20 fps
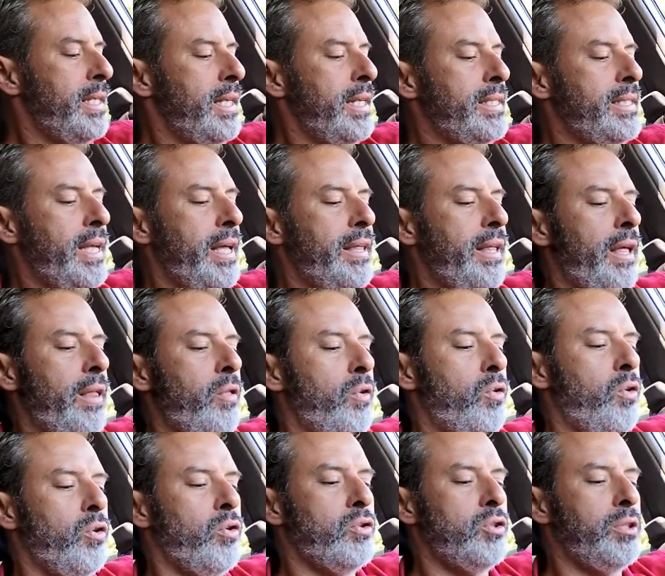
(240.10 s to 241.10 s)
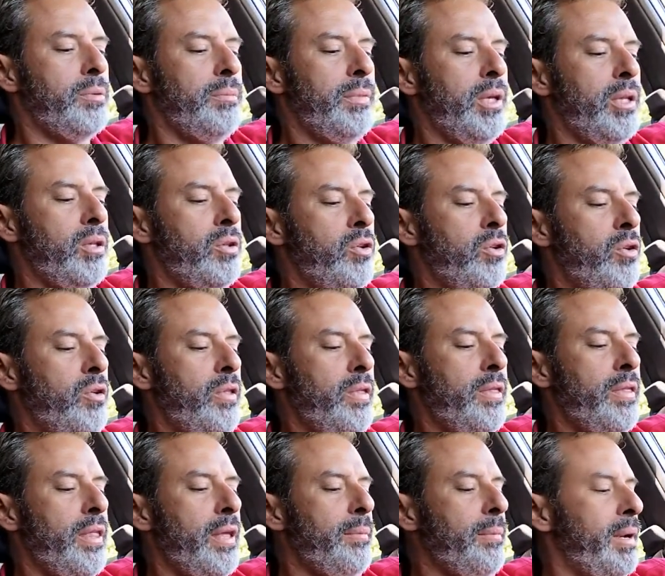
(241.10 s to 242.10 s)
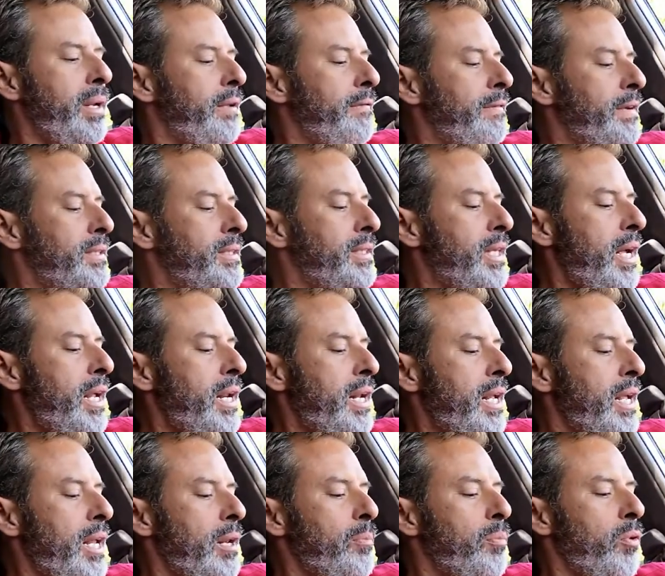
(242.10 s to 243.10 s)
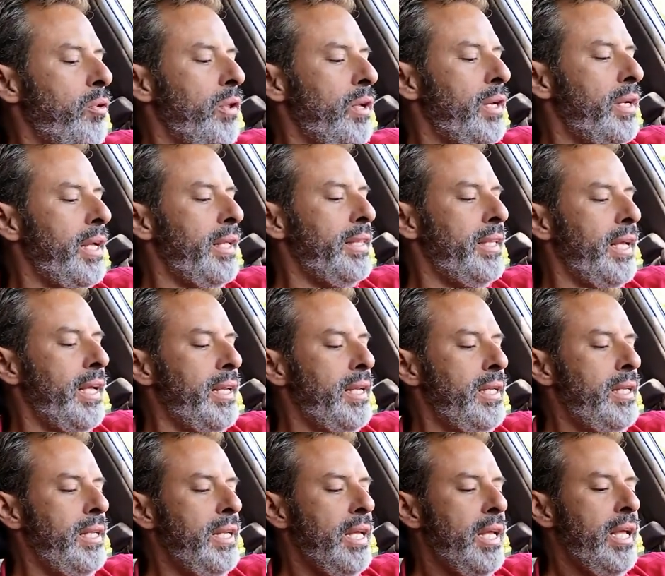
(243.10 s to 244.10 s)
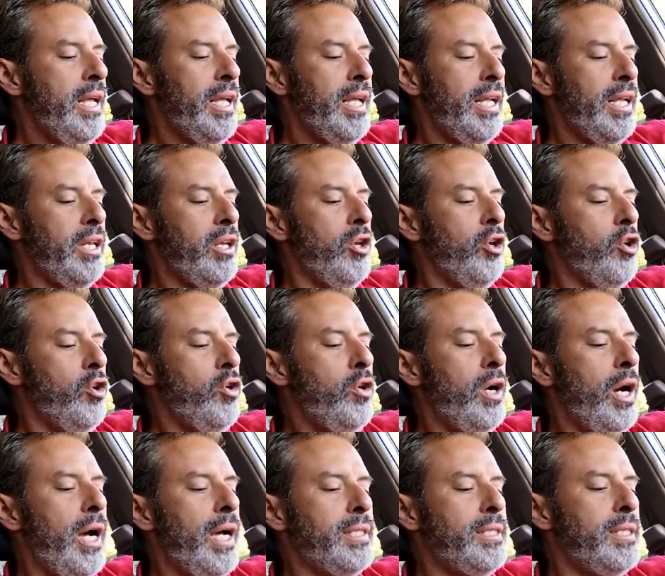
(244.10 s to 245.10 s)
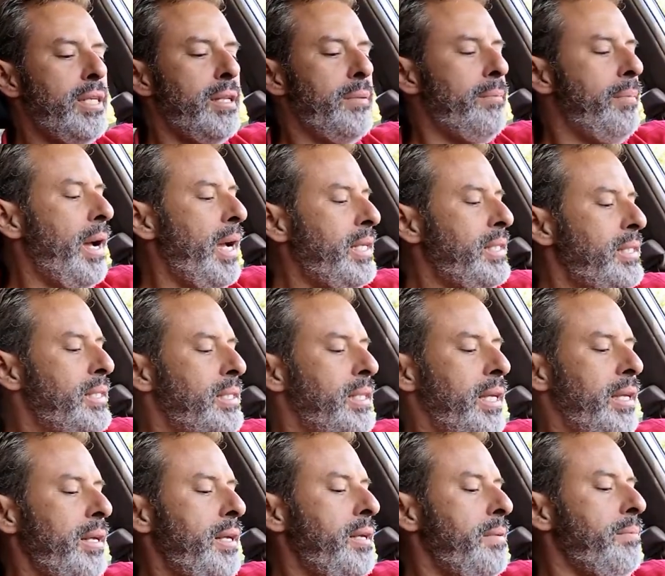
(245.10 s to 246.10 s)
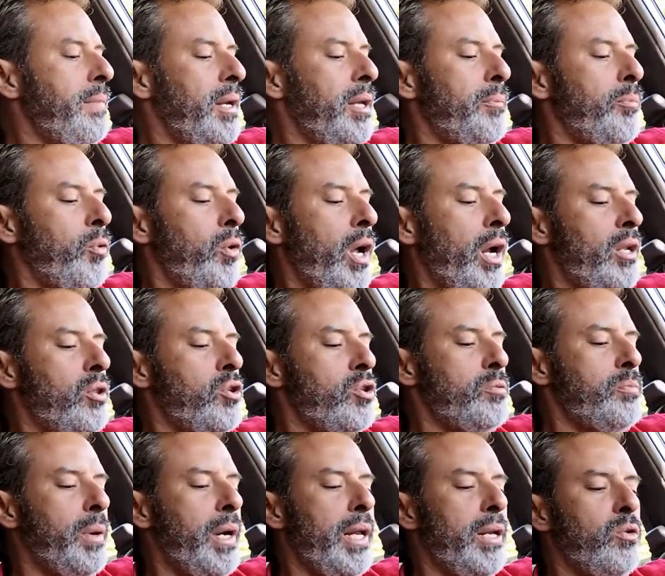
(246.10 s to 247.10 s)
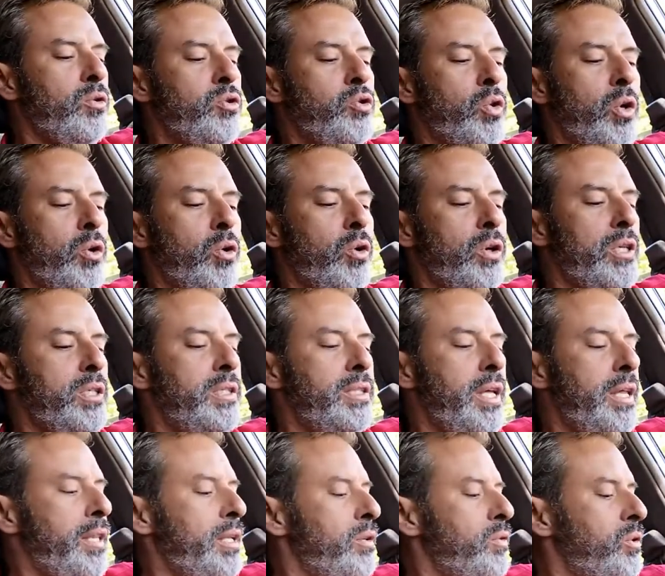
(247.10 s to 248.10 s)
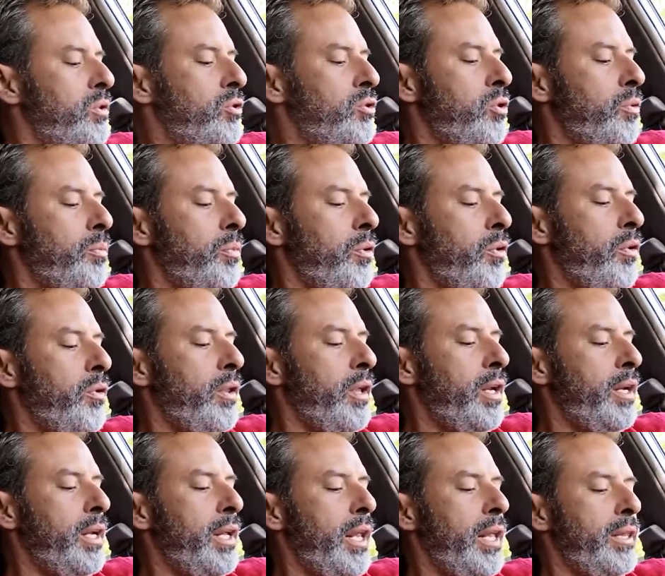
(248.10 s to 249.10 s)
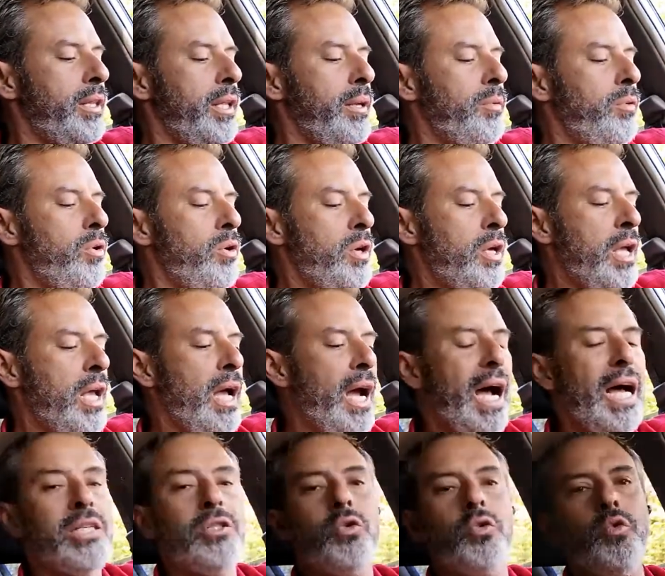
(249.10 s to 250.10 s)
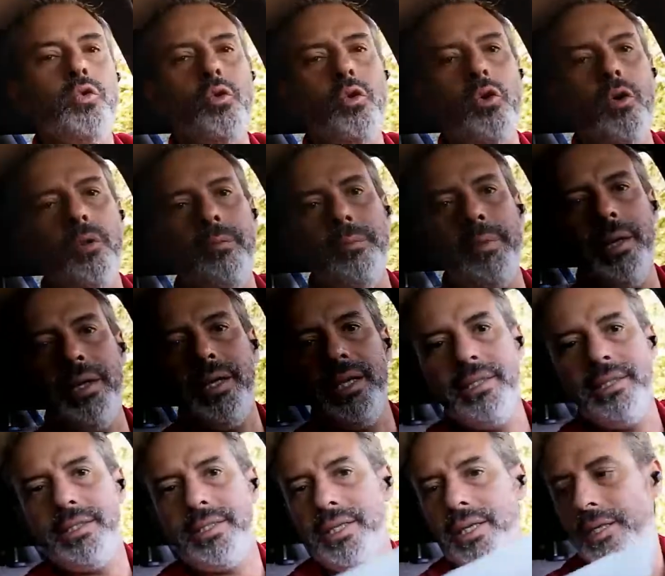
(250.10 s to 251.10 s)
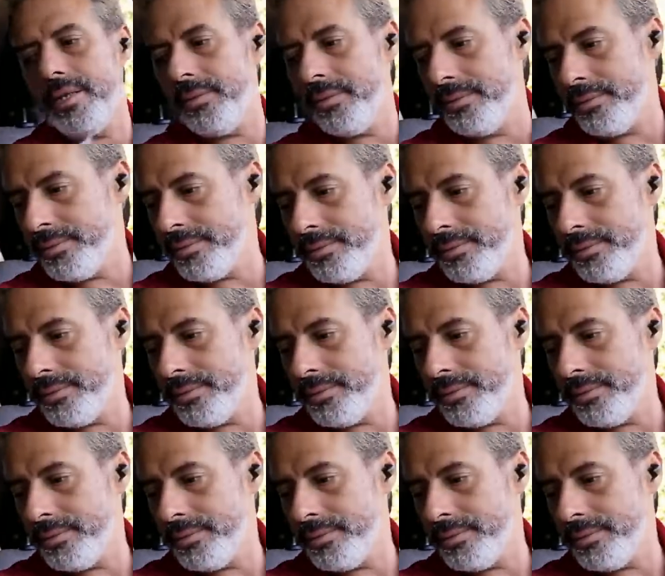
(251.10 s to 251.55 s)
se les ha dado conocimiento de manifestar el poder que tienen y no hacen más que manipularnos para el uso egoísta de nuestro poder creativo a su conveniencia.